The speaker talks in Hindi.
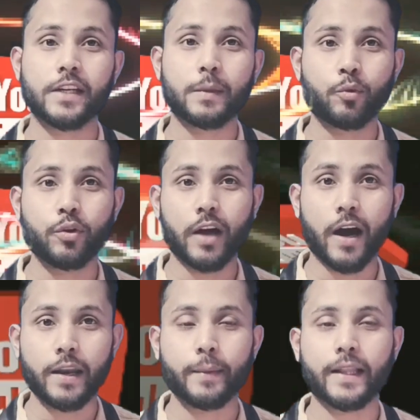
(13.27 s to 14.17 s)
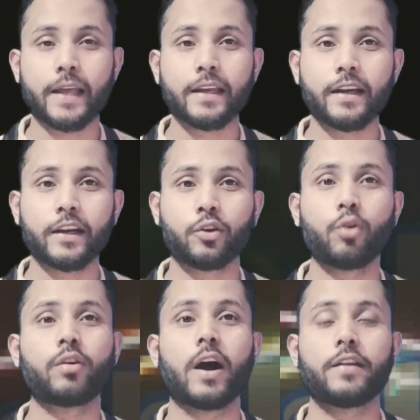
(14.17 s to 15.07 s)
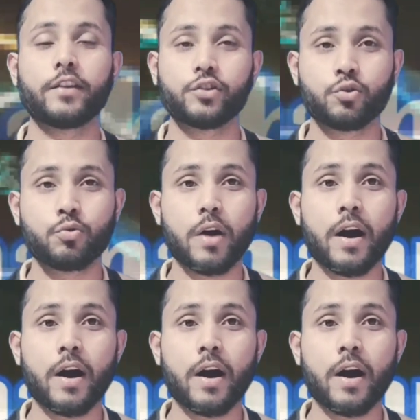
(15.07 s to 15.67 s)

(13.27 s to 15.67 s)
पीछे की पूरी कहानी बताएंगे टिकटॉक कहाँ से शुरू